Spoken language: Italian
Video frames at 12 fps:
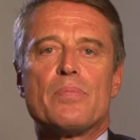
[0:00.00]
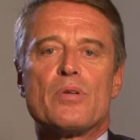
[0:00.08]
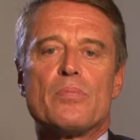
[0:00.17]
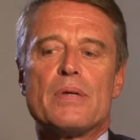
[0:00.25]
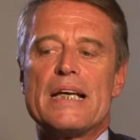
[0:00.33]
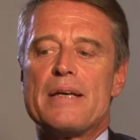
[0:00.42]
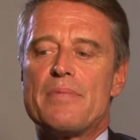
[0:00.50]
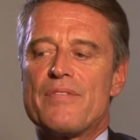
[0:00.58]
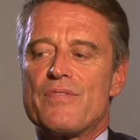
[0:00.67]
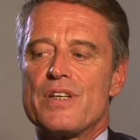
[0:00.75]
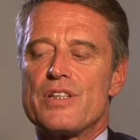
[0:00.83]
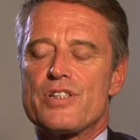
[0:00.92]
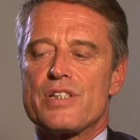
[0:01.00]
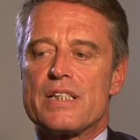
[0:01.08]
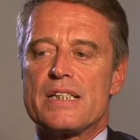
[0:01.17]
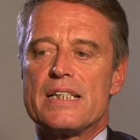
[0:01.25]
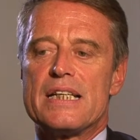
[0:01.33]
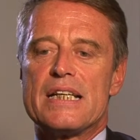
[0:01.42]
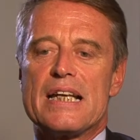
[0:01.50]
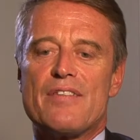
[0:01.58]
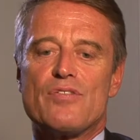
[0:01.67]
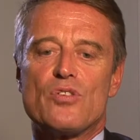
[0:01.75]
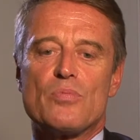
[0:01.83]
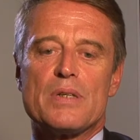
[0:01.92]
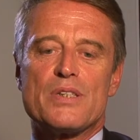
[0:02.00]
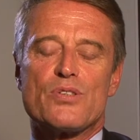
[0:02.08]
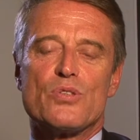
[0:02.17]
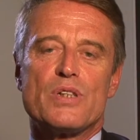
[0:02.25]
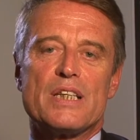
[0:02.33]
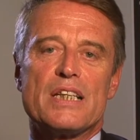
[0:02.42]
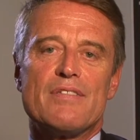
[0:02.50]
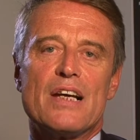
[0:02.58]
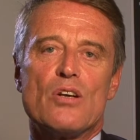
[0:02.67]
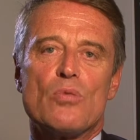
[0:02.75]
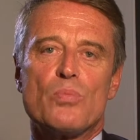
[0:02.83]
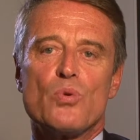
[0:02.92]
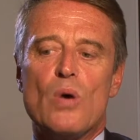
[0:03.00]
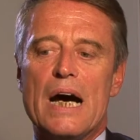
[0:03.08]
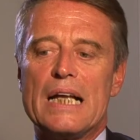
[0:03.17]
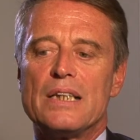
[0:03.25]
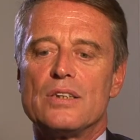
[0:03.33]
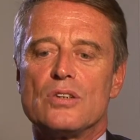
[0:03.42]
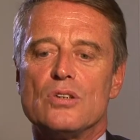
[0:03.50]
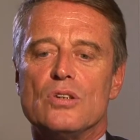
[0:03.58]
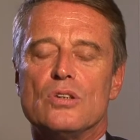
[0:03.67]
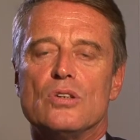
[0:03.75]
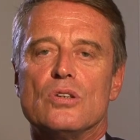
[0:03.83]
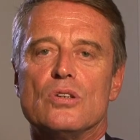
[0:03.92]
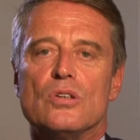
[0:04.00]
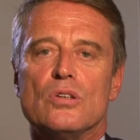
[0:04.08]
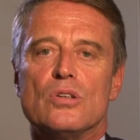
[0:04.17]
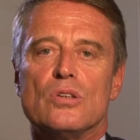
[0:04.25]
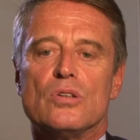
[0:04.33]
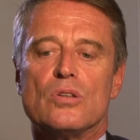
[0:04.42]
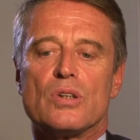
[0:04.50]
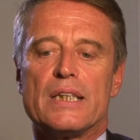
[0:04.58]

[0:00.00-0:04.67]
problema invece della formazione di livello più alto